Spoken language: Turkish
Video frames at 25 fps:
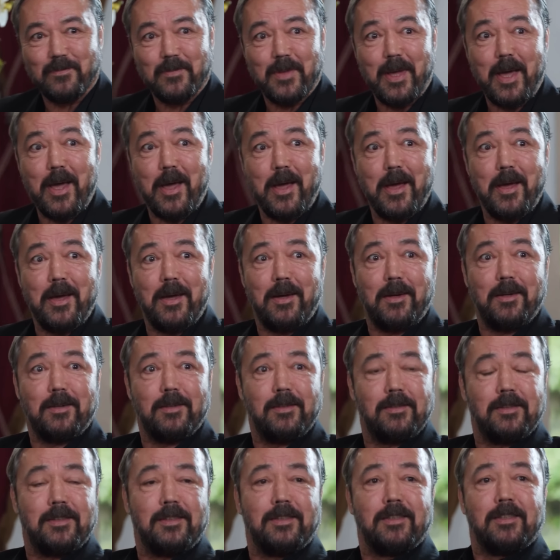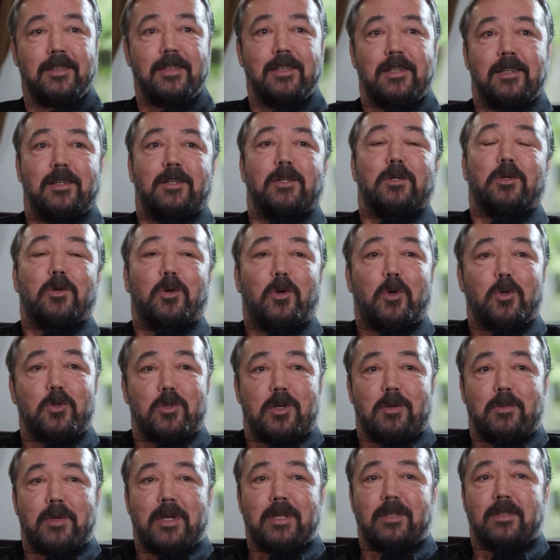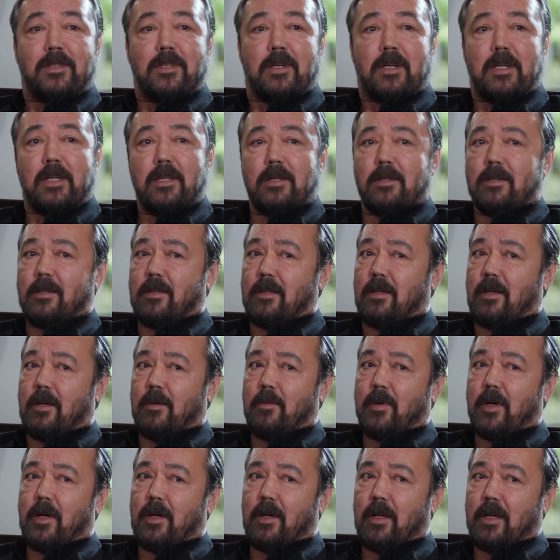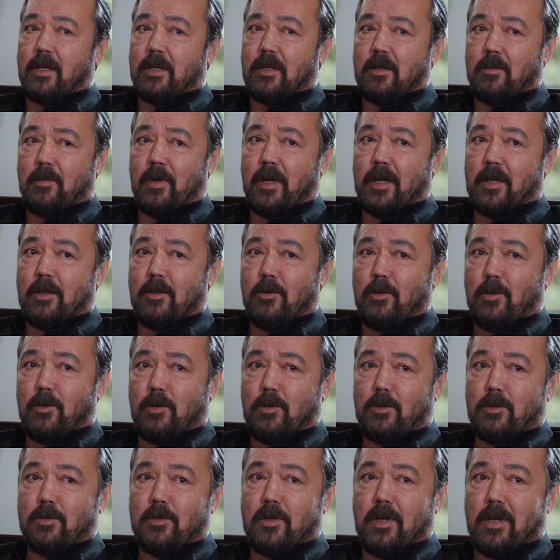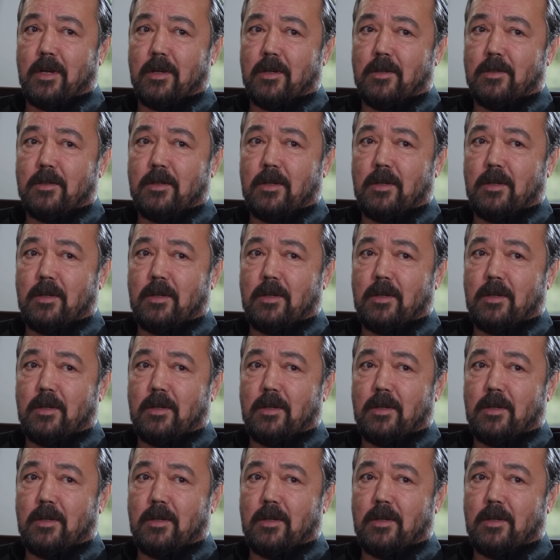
ee, o zaman hayırlı haberlerini bekliyoruz Nergis